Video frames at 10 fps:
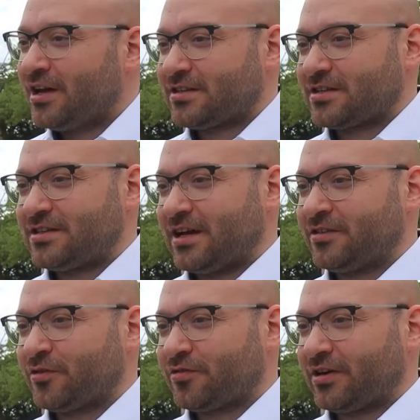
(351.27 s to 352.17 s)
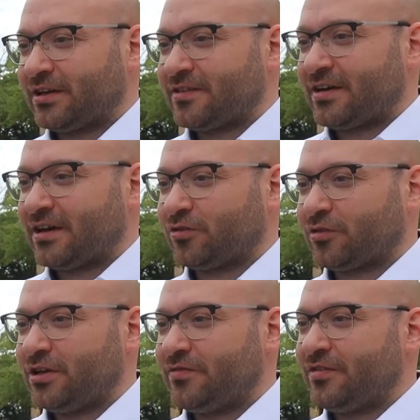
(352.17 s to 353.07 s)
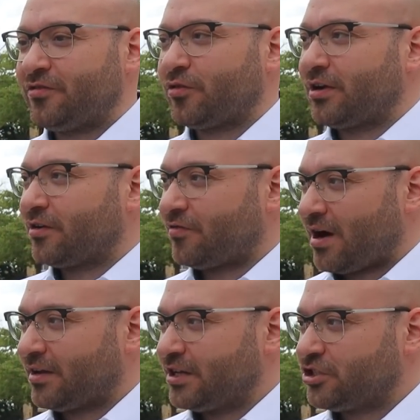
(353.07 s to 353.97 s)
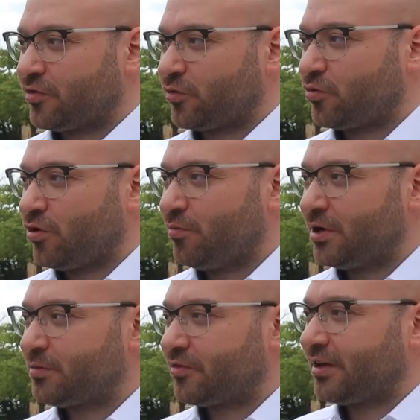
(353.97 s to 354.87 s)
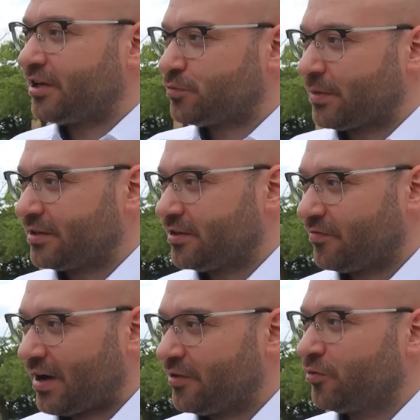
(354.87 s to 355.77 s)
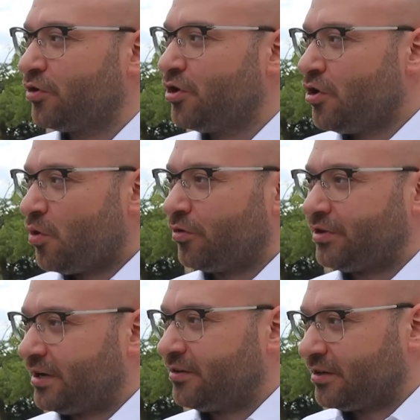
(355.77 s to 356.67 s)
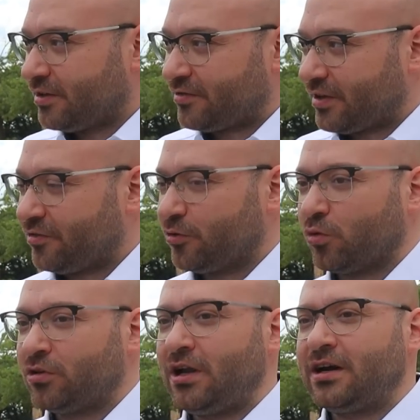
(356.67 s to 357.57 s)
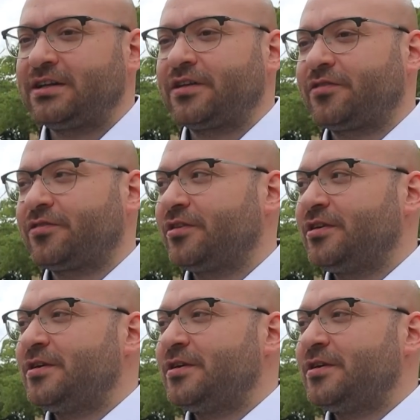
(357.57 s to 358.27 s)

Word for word: dass das Land sozusagen dann sagt, okay, wenn Sie zu einer Gefahreneinschätzung kommen, gibt es da eine entsprechende Weisung und dann ist das die Grundlage. Das ist ja eigentlich das, auch eine